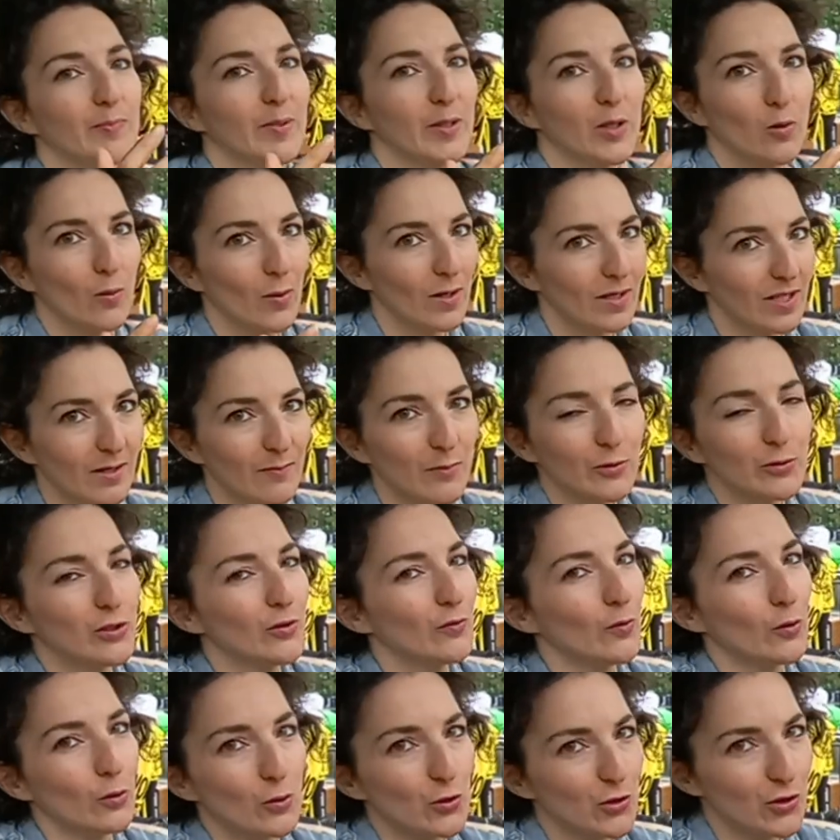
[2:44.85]
per qualche
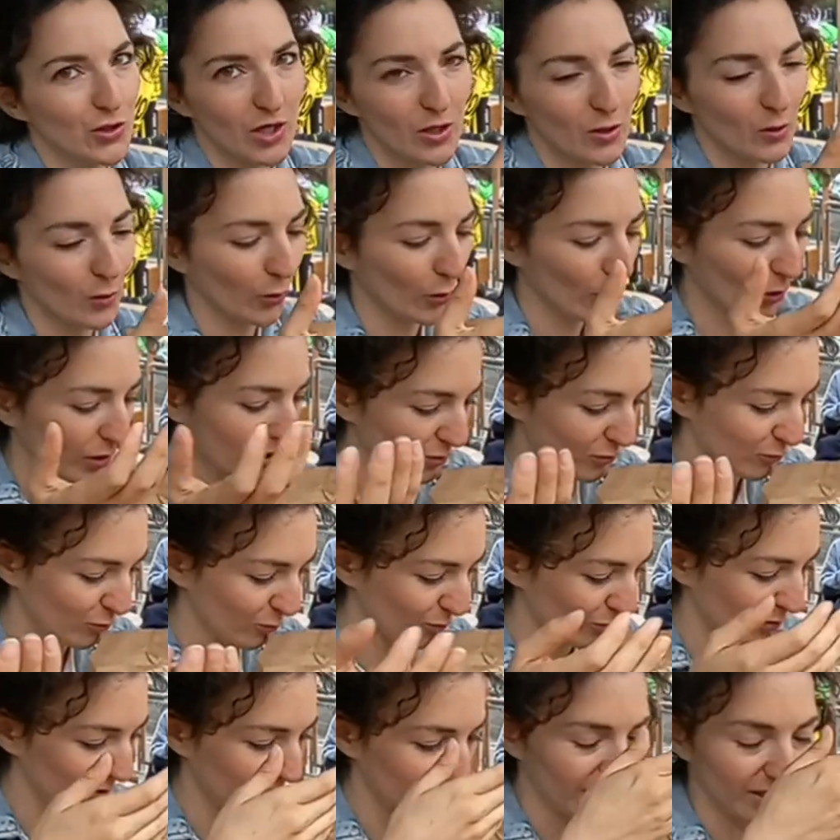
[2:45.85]
motivo non c'è ancora
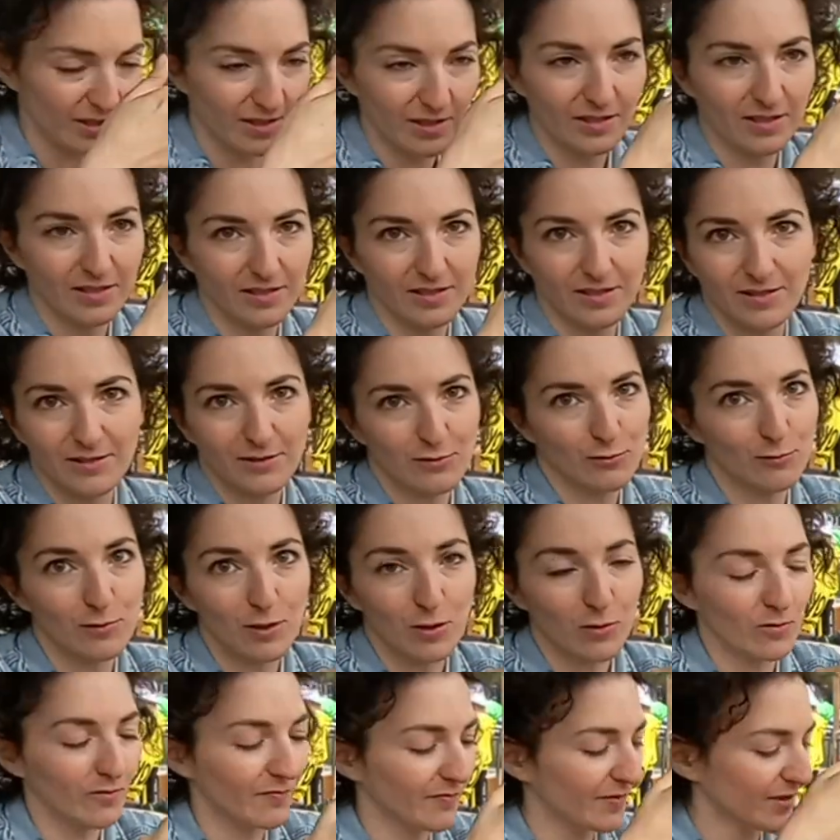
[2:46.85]
sui,
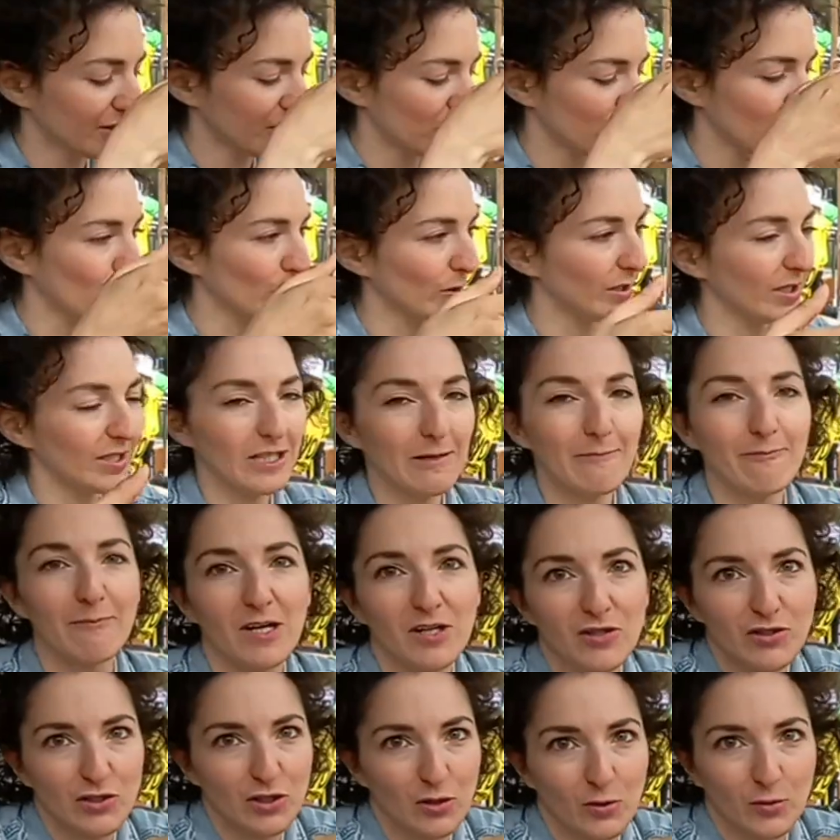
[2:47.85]
sulle confezioni,
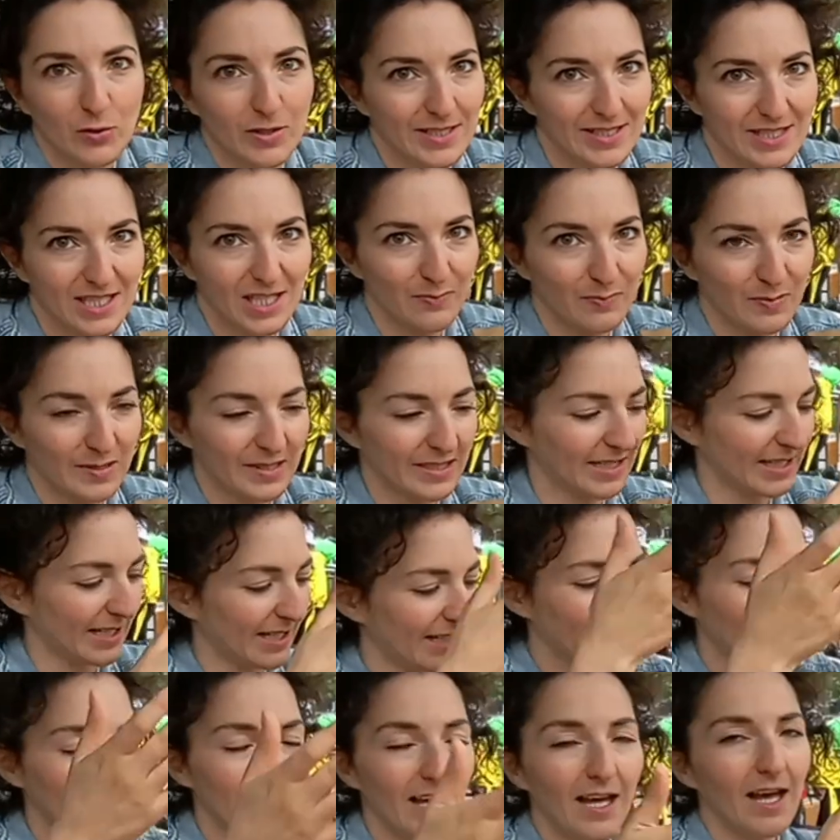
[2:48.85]
immagino che sia
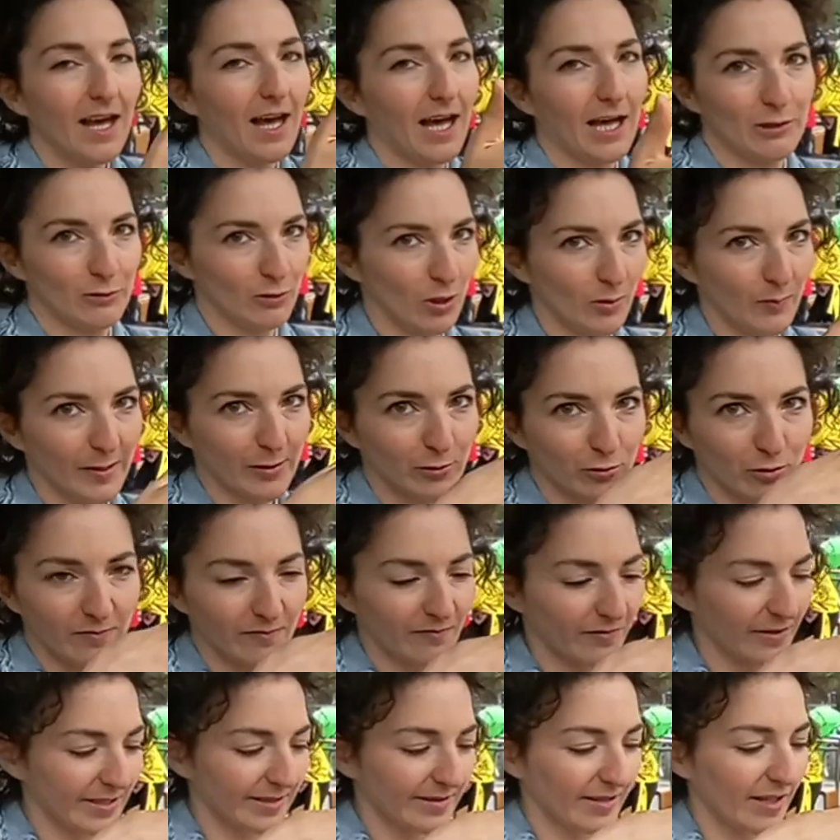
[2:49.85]
perché hanno aperto
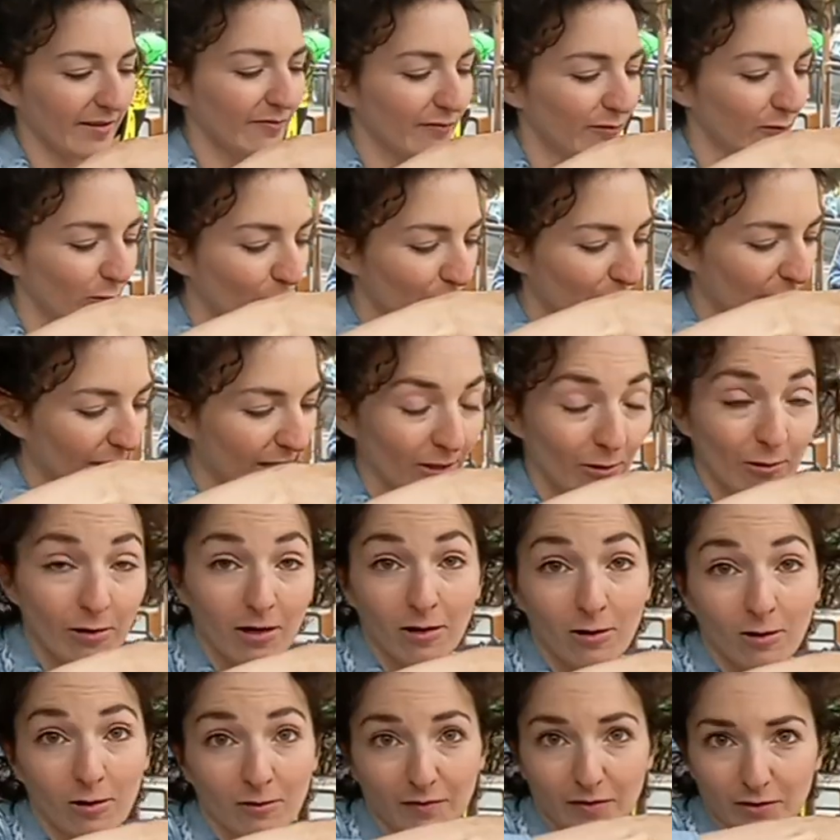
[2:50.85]
in fretta e furia e
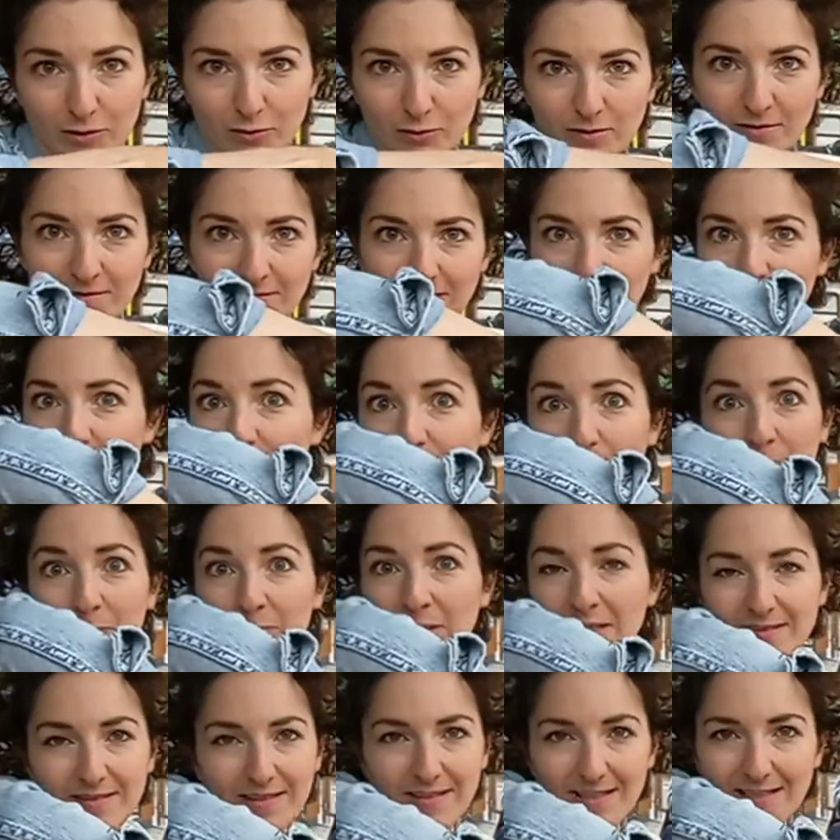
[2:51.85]
non hanno fatto in tempo a
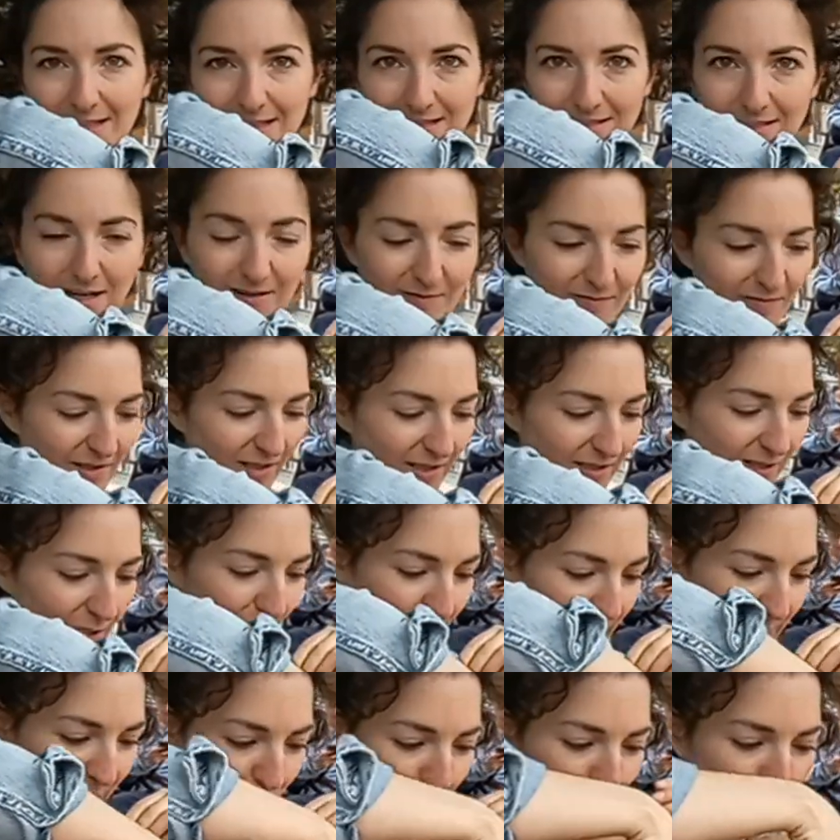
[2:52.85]
mettere la grafica
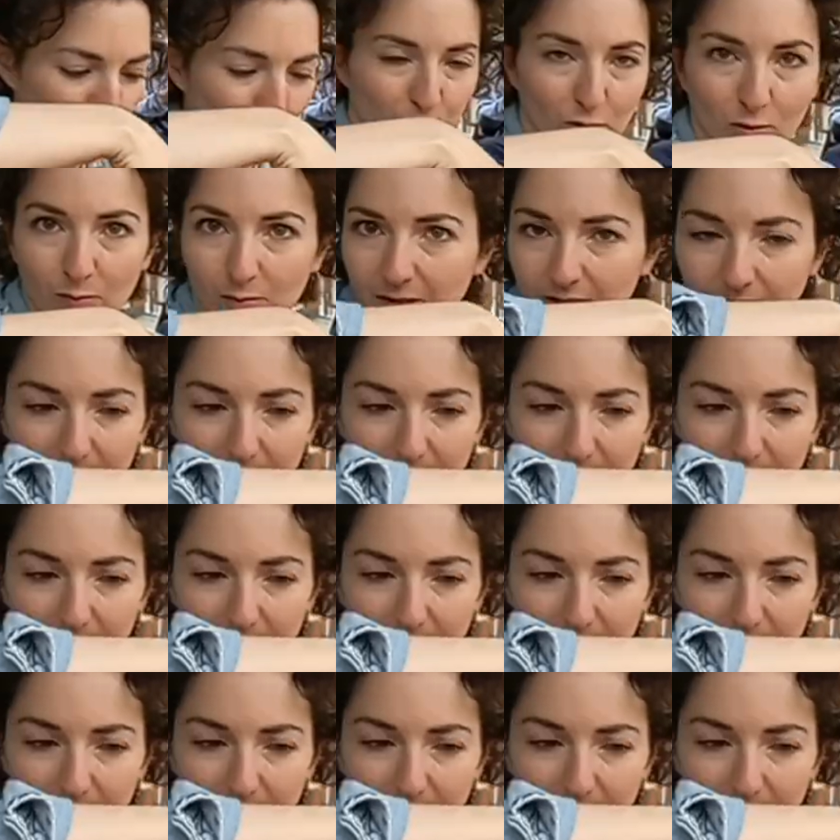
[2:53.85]
dappertutto,